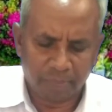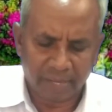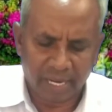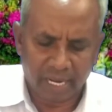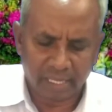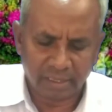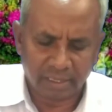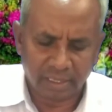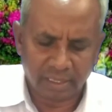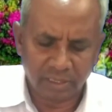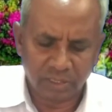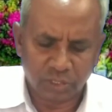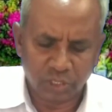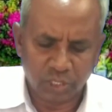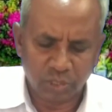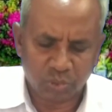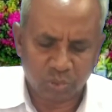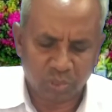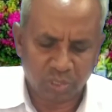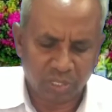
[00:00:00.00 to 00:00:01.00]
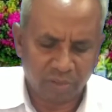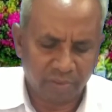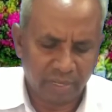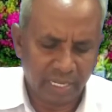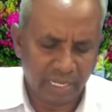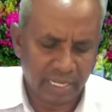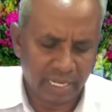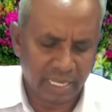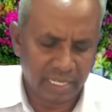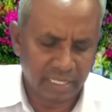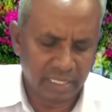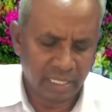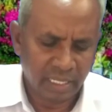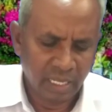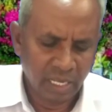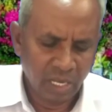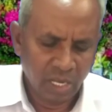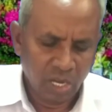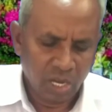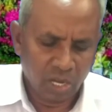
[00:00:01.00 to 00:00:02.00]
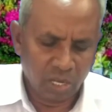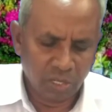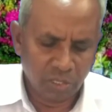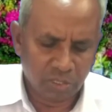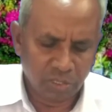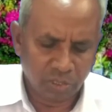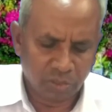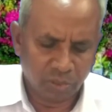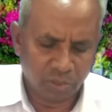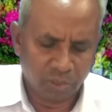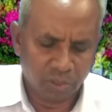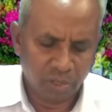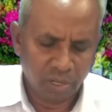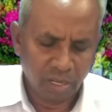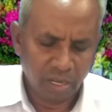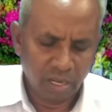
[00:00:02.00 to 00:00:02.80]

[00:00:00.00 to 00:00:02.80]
ప్రార్థన చేయుచుండవలనని అనుటకు